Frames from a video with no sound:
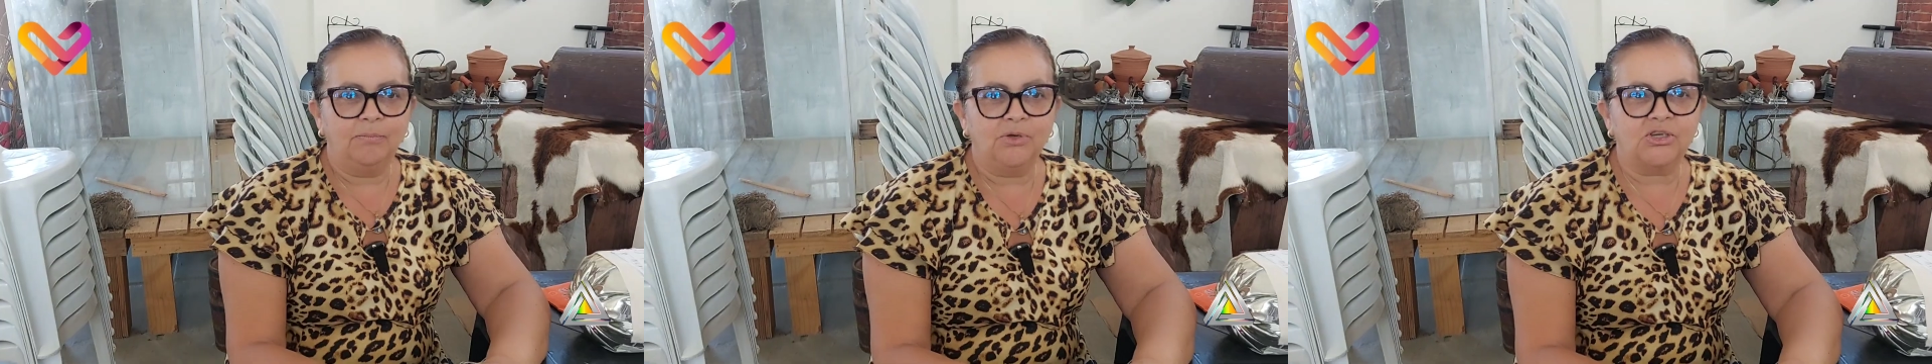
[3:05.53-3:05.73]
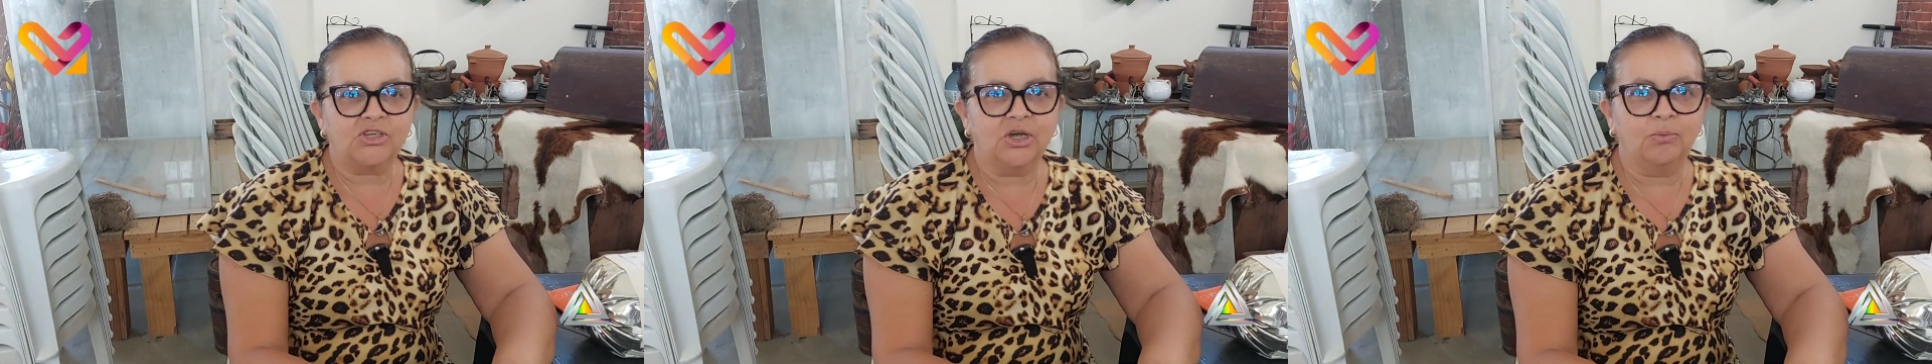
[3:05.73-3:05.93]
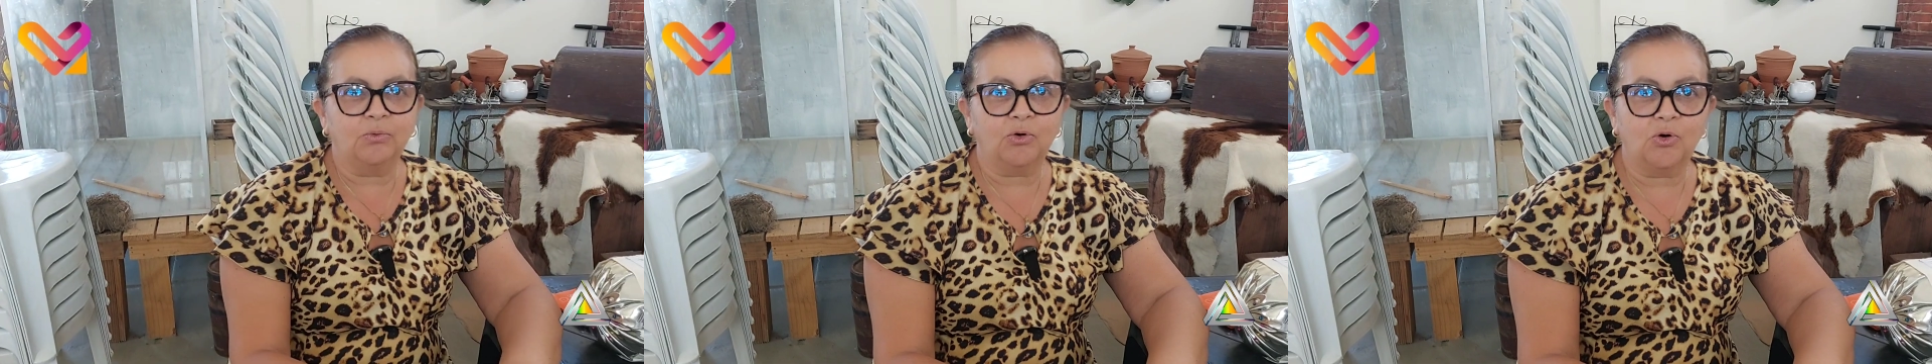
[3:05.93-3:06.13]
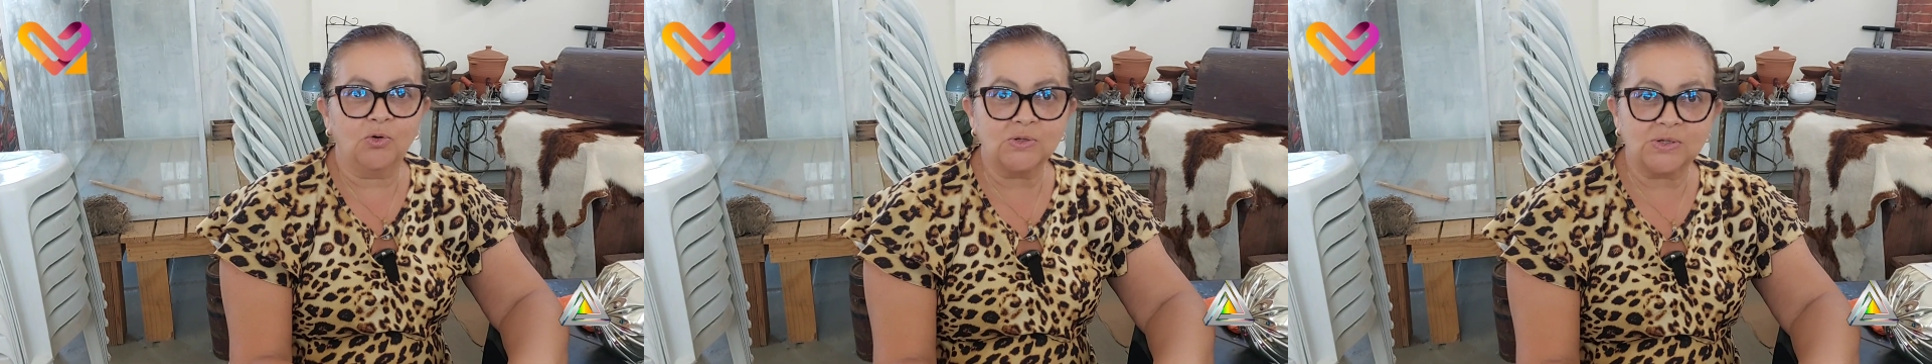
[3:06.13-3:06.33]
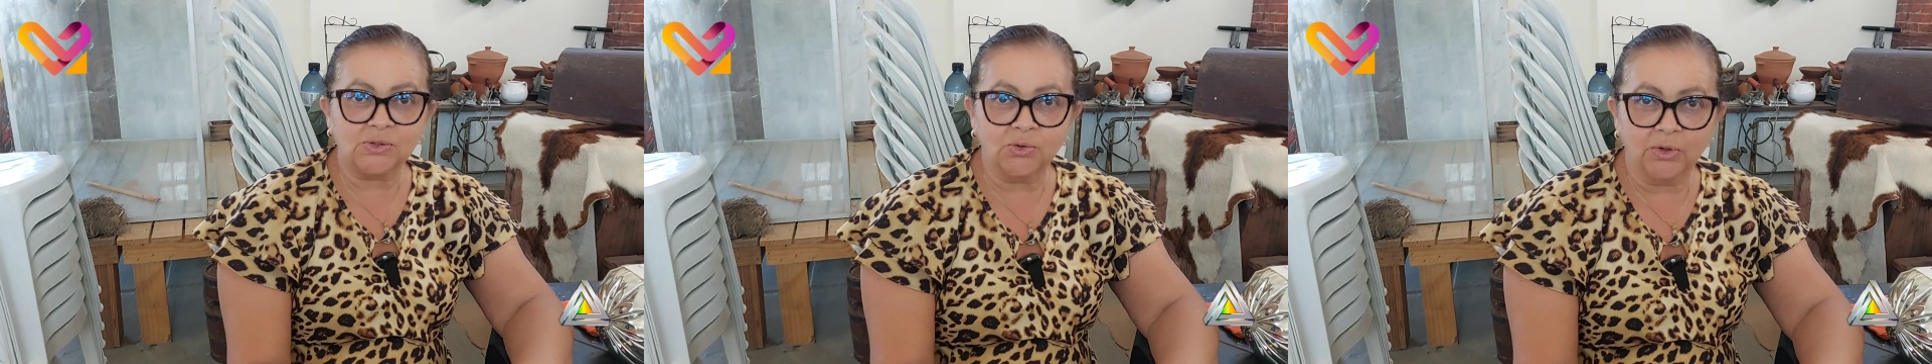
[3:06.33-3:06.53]
Me chamo
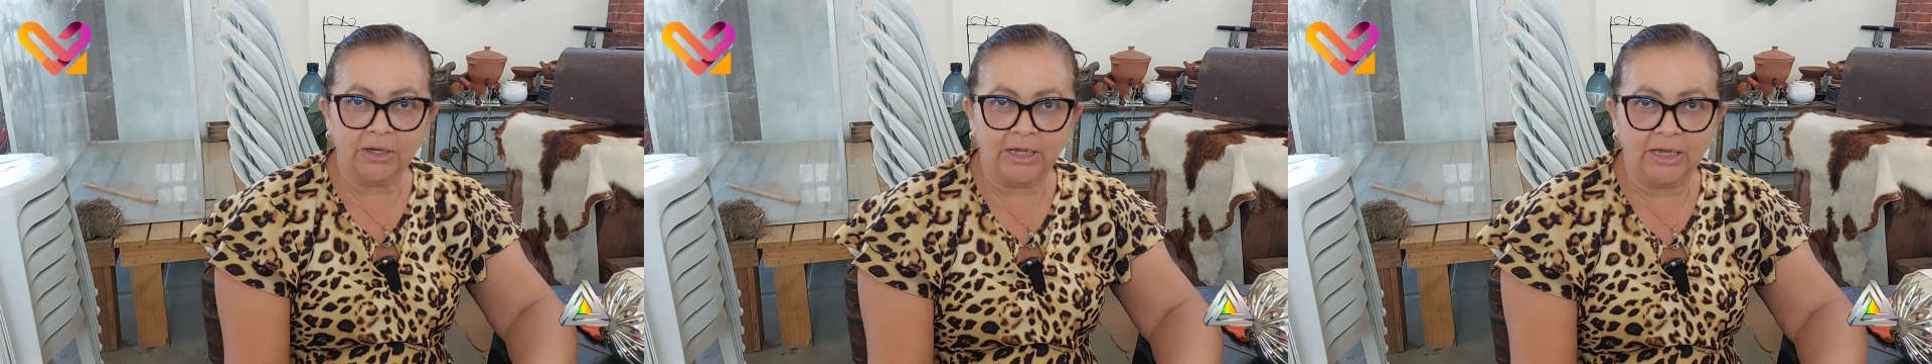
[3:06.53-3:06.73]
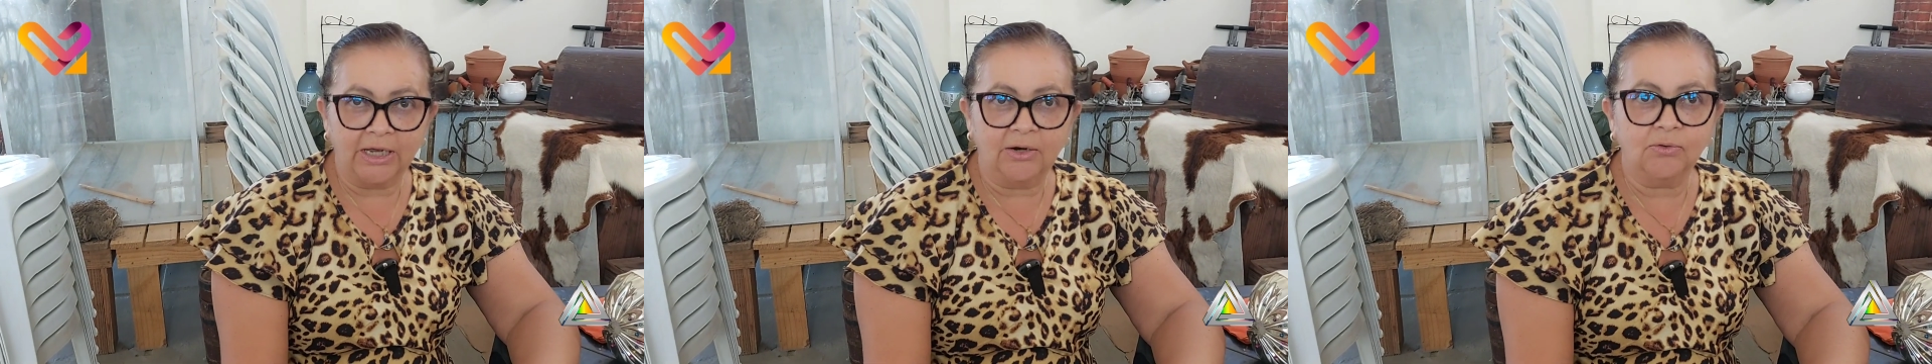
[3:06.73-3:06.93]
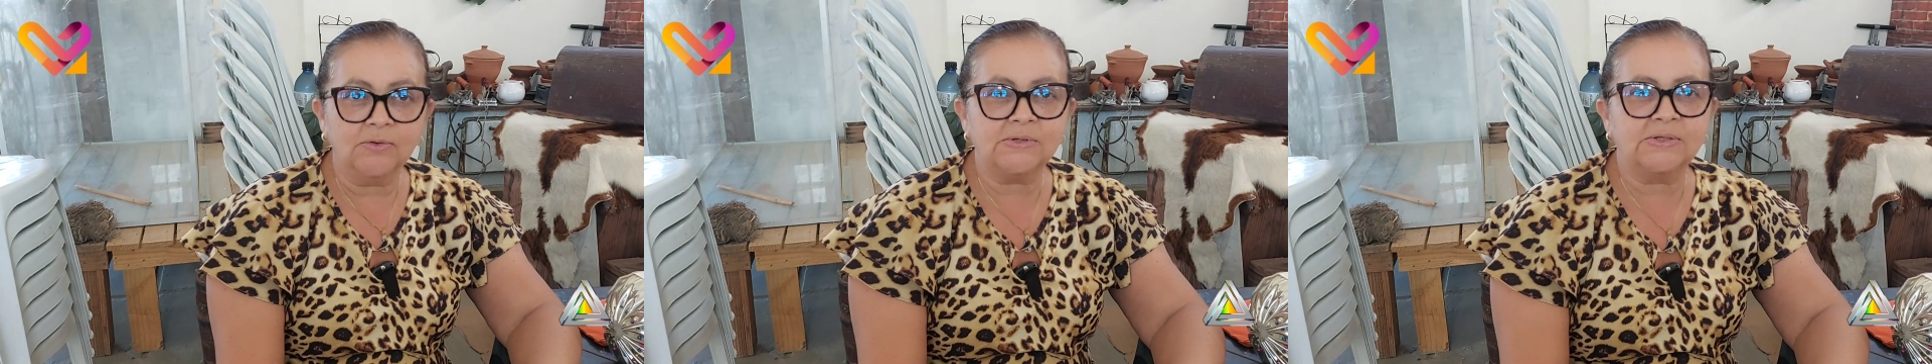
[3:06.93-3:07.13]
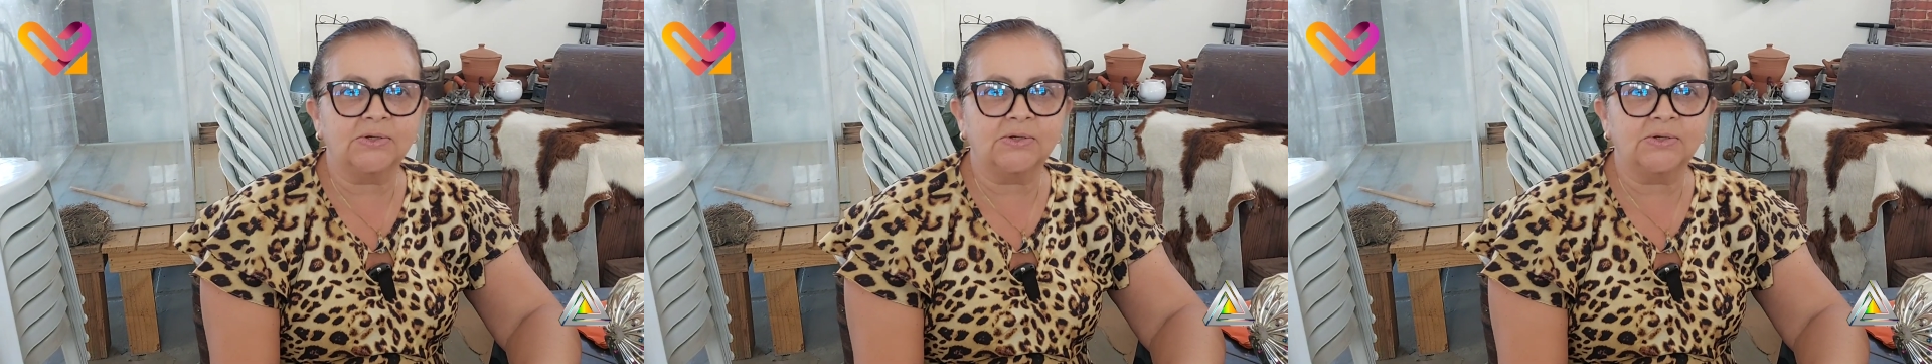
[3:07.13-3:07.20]
Consuelo,